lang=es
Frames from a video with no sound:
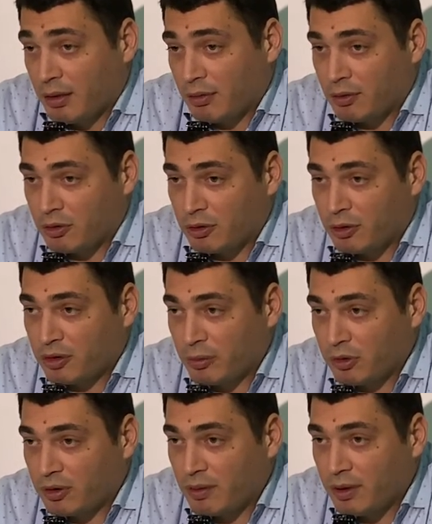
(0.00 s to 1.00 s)
Nosotros
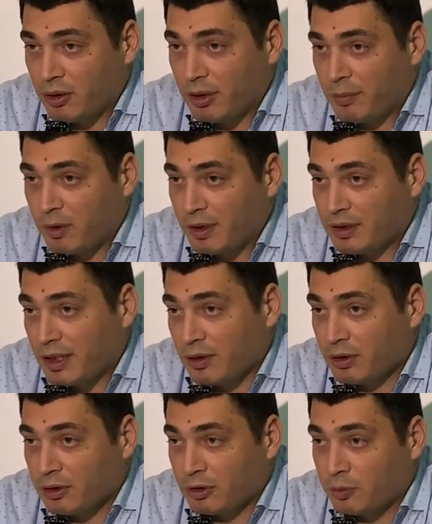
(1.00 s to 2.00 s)
hemos sabido aprovechar
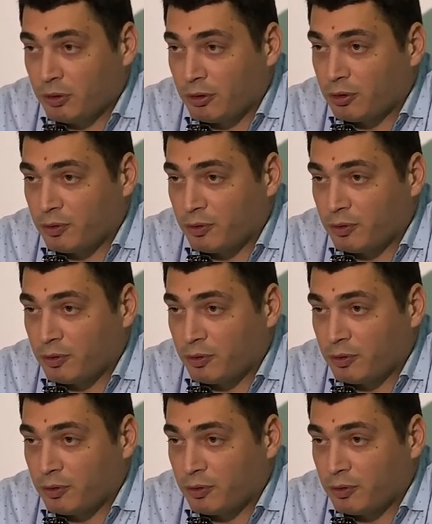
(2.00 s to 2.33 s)
nuestros puntos